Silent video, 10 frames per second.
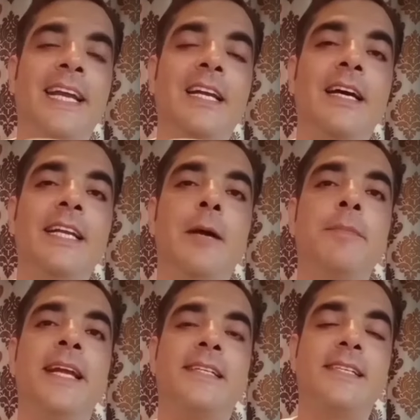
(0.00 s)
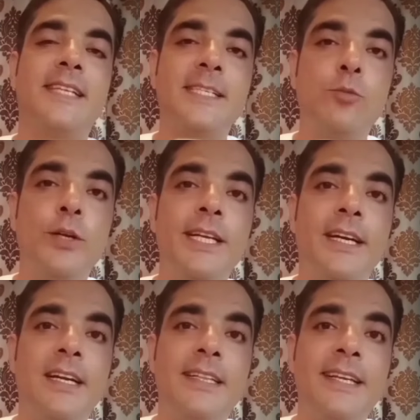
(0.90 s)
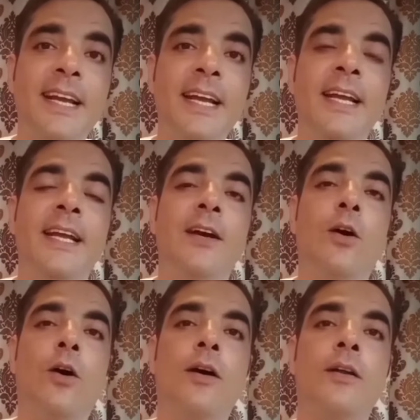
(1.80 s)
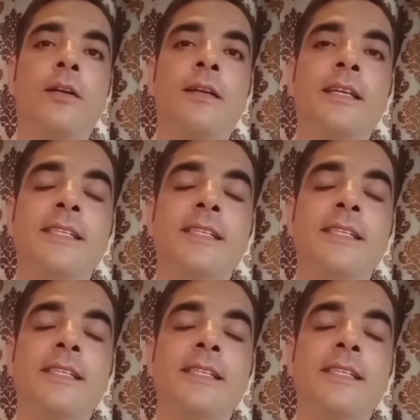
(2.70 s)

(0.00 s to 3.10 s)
खेल कर ये अपनी एक्सरसाइज पूरी कर लेते हैं और